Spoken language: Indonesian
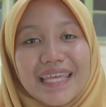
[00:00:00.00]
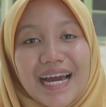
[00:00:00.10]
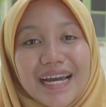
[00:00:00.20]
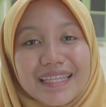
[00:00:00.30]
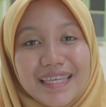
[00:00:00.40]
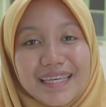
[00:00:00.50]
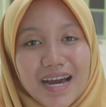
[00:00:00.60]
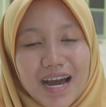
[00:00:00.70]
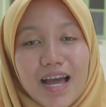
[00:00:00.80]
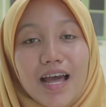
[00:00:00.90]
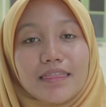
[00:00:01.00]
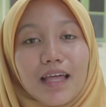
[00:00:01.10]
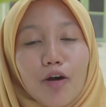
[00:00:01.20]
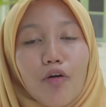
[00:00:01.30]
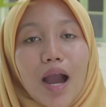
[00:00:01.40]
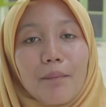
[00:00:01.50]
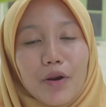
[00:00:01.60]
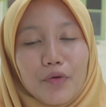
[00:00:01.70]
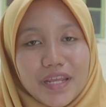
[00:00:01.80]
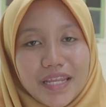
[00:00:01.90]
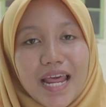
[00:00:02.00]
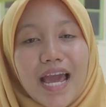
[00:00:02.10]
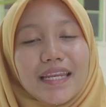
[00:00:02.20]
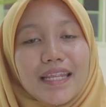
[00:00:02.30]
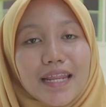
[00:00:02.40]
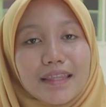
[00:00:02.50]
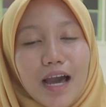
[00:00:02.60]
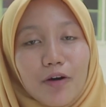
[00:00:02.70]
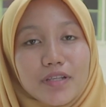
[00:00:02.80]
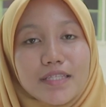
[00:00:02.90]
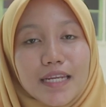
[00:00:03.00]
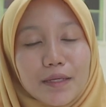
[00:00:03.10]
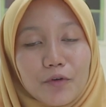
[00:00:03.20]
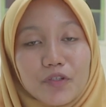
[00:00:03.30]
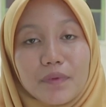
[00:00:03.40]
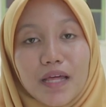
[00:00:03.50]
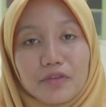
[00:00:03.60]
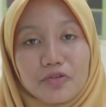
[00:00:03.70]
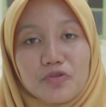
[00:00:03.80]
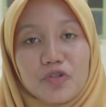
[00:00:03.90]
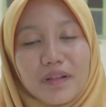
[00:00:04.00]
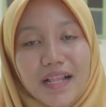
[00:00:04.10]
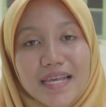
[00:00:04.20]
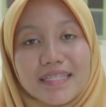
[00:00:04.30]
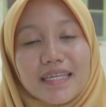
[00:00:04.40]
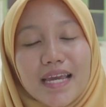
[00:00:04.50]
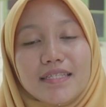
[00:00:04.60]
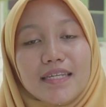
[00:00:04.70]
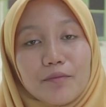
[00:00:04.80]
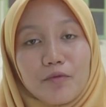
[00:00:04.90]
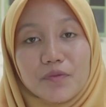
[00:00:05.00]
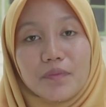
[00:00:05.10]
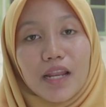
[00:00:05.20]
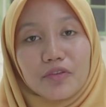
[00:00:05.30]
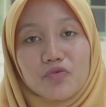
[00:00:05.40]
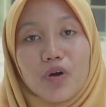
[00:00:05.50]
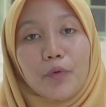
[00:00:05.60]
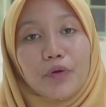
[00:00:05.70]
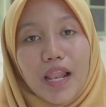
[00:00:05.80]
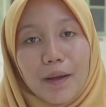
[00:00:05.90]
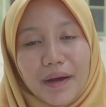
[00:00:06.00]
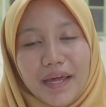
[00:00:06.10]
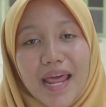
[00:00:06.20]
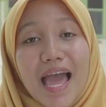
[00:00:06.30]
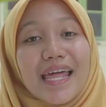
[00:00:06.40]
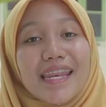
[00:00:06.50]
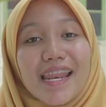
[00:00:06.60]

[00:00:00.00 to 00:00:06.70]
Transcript: Yang ketiga, Tengku Kamarudin dari tahun 1917 hingga 1928.